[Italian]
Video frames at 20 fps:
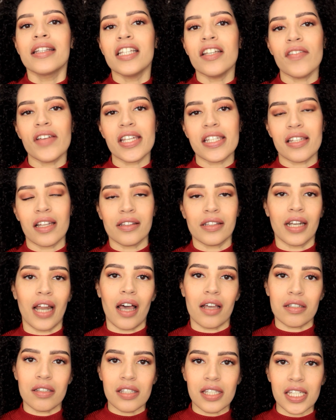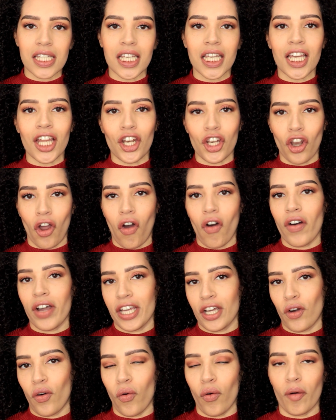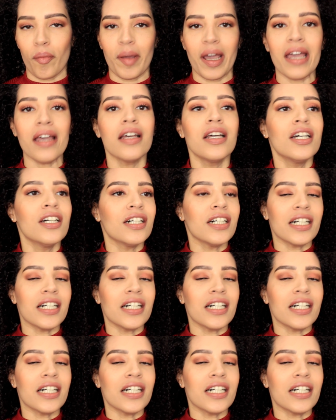divisa tra sì, no e come.